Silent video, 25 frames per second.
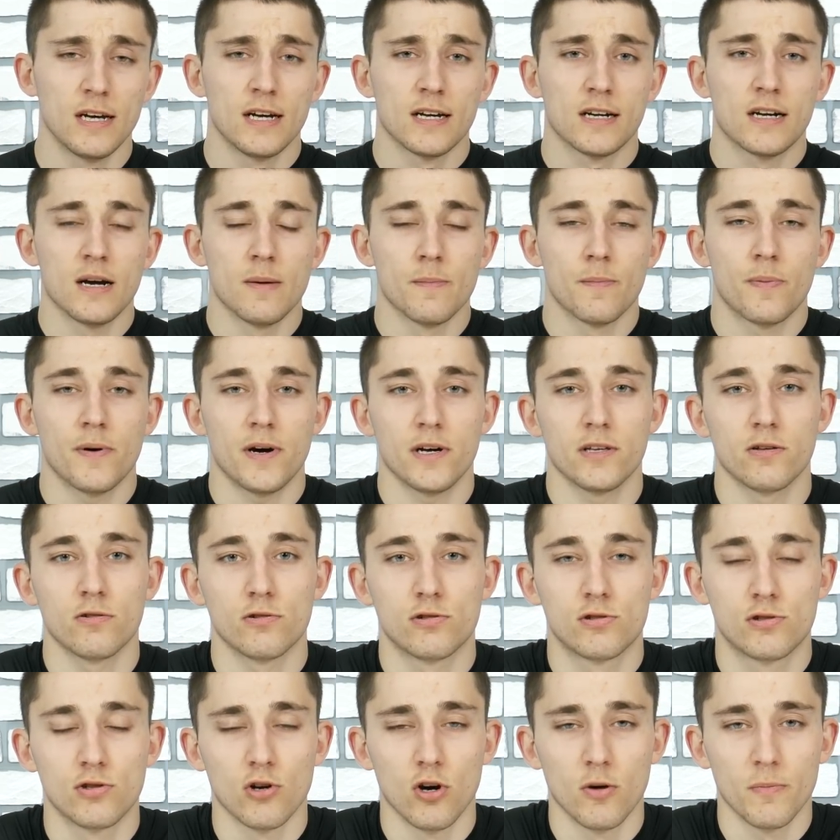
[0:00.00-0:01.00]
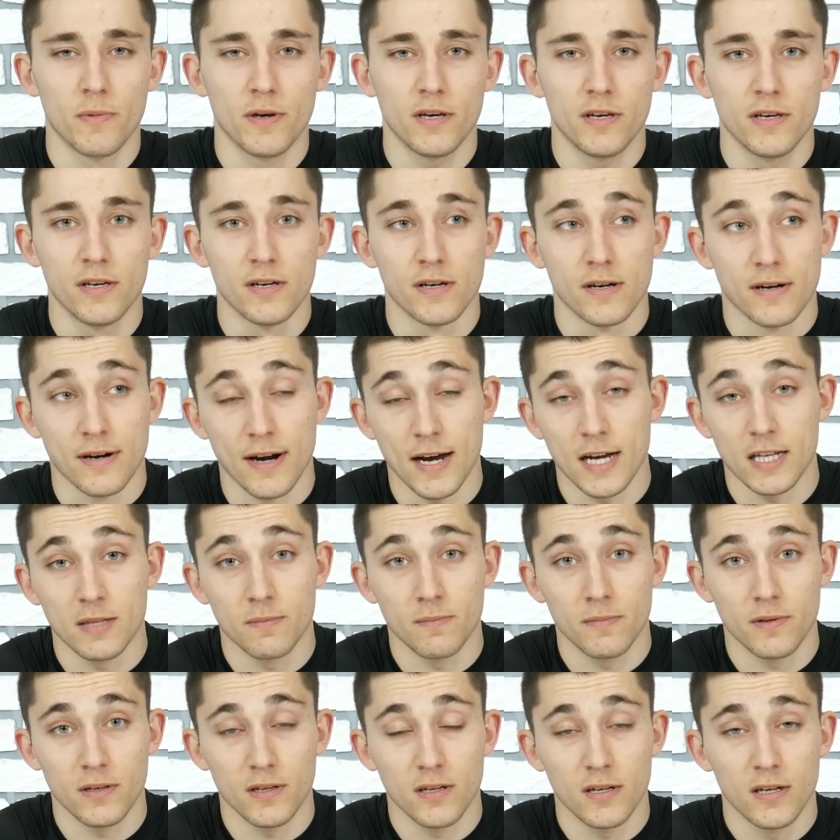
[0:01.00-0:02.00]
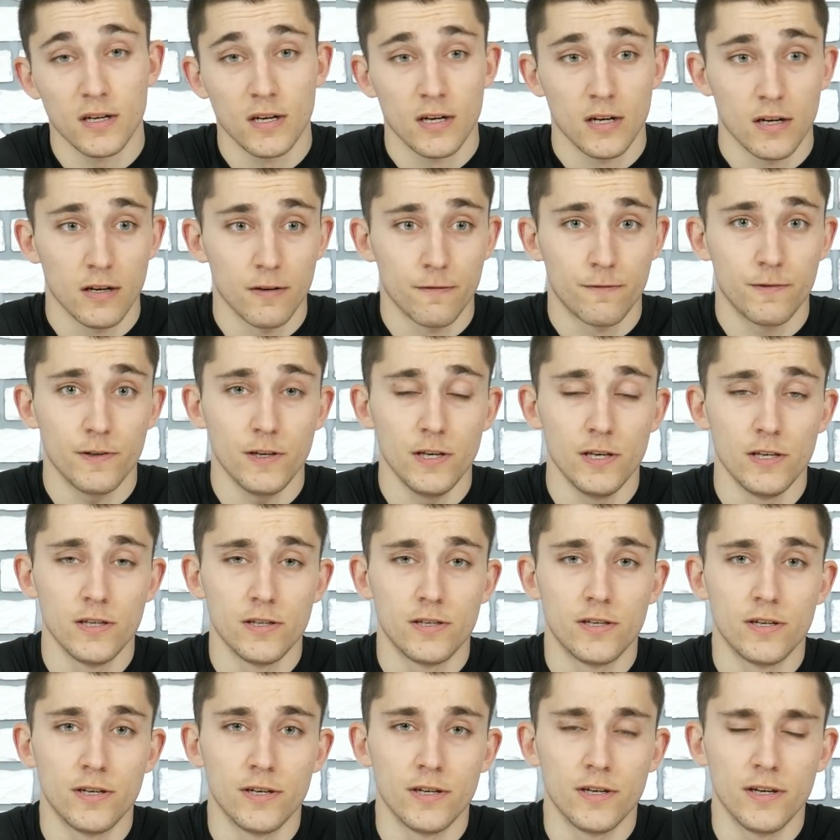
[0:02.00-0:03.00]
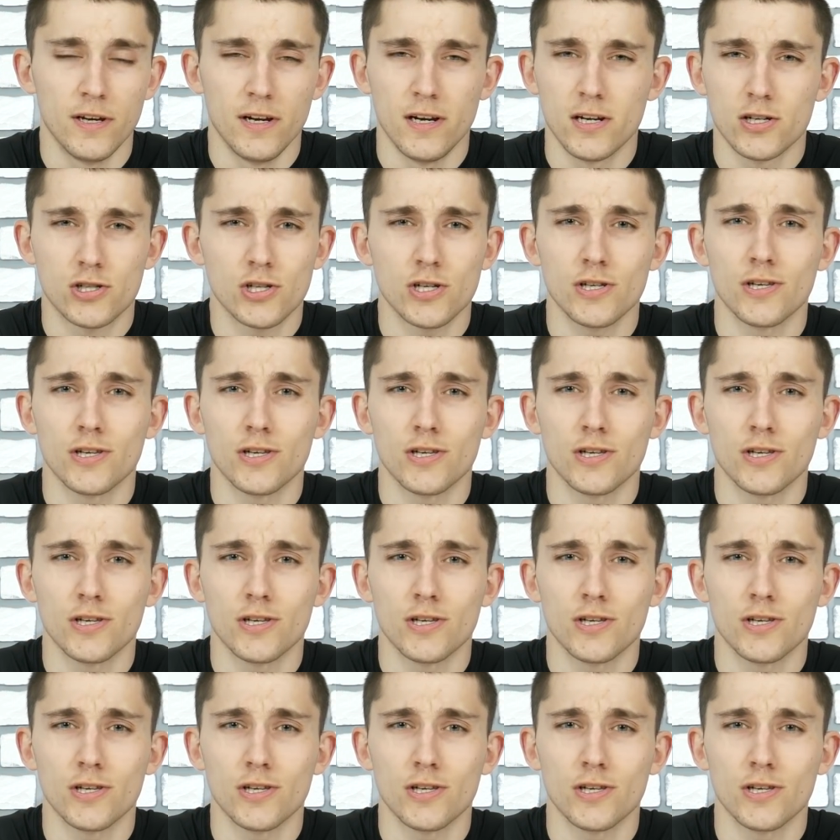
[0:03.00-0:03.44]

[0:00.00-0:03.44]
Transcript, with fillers: компанию Xiaomi и Redmi в Индии или же